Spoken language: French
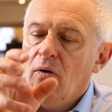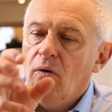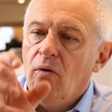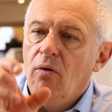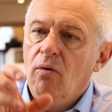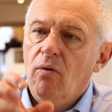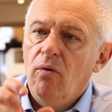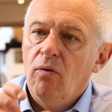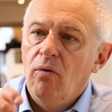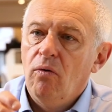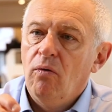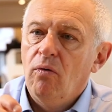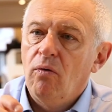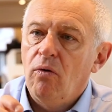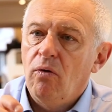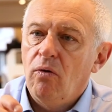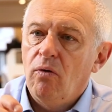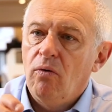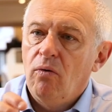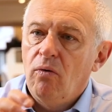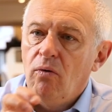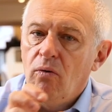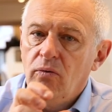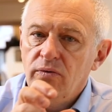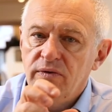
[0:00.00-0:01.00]
On,
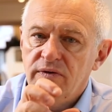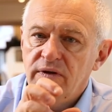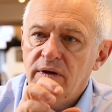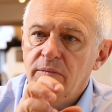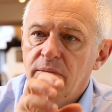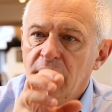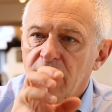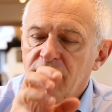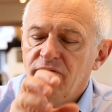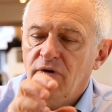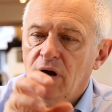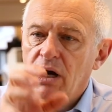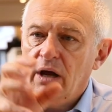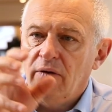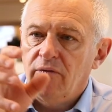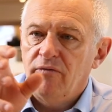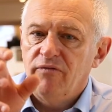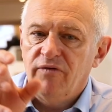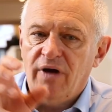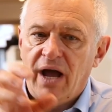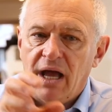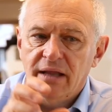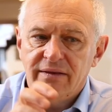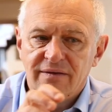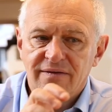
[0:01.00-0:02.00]
on, dit, ben voilà, on
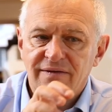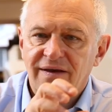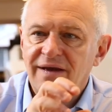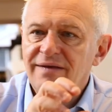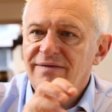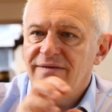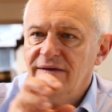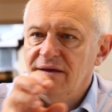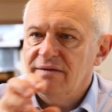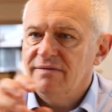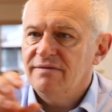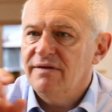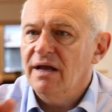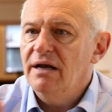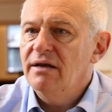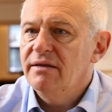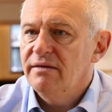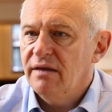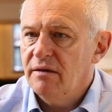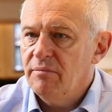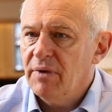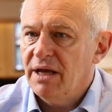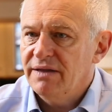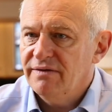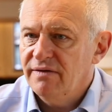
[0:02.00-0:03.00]
va traiter telle
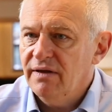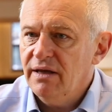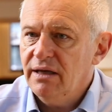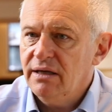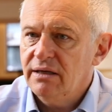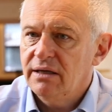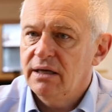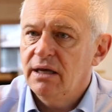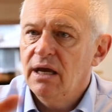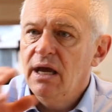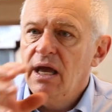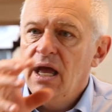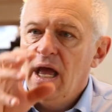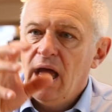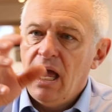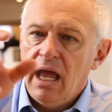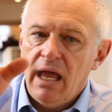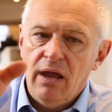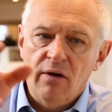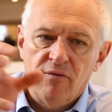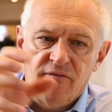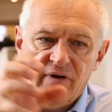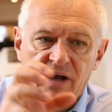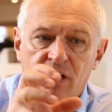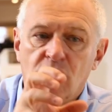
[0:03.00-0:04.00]
thématique,
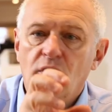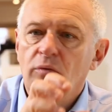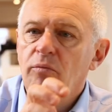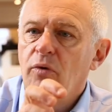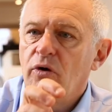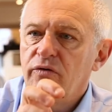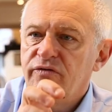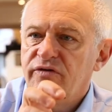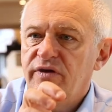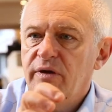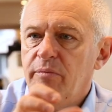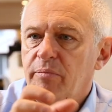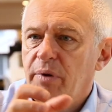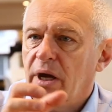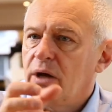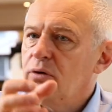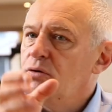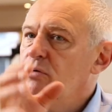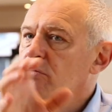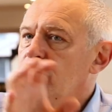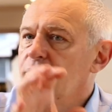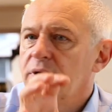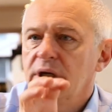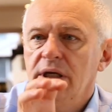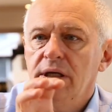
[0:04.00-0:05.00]
et on va commencer par
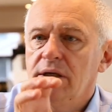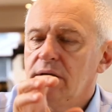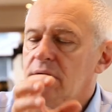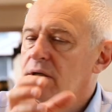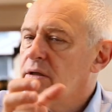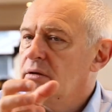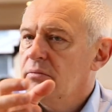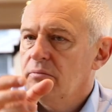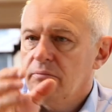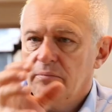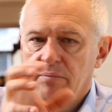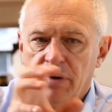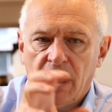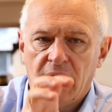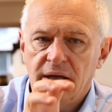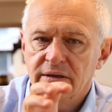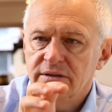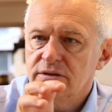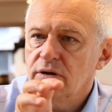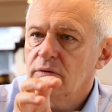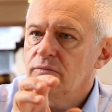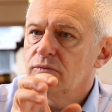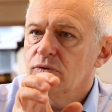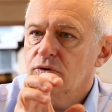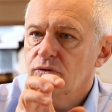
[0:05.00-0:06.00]
une brique, par
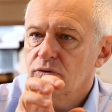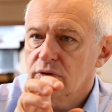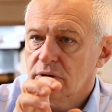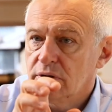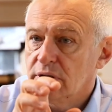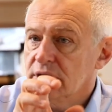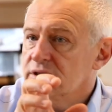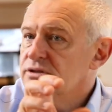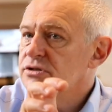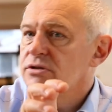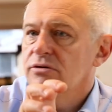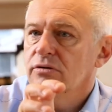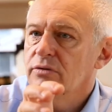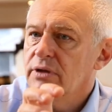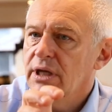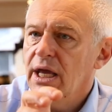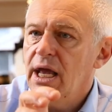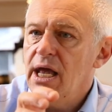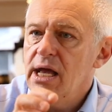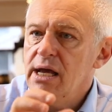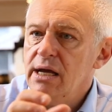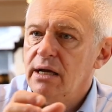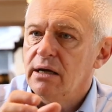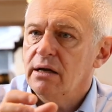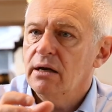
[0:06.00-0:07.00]
exemple, de
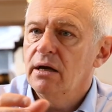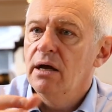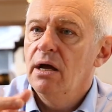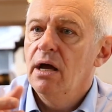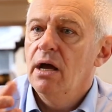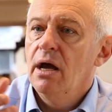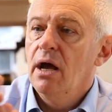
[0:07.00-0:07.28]
questionnaire,